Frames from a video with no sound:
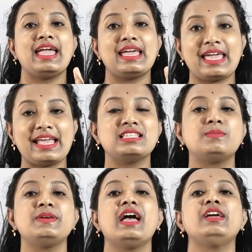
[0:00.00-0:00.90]
এই
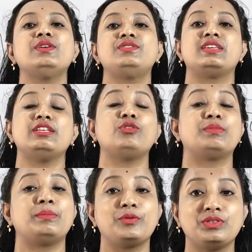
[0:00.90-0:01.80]
এসবিআই হচ্ছে
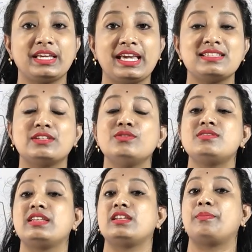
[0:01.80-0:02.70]
তোমরা প্রত্যেকেই জানো
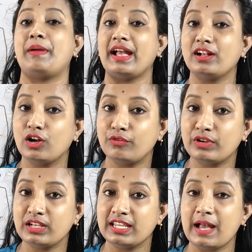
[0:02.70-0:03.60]
স্টেট ব্যাংক অফ
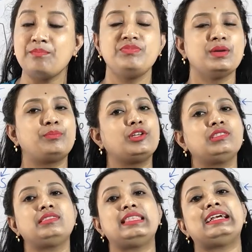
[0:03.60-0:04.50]
ইন্ডিয়া
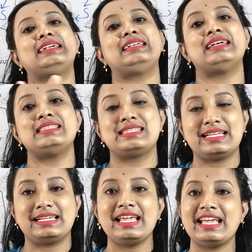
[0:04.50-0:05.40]
প্রত্যেকটা
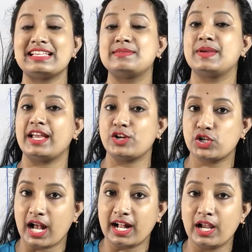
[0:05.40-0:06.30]
স্টেট স্টেটে এসবিআই
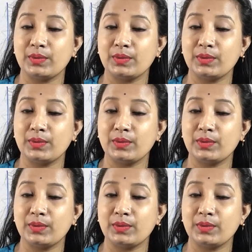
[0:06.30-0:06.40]
শাখা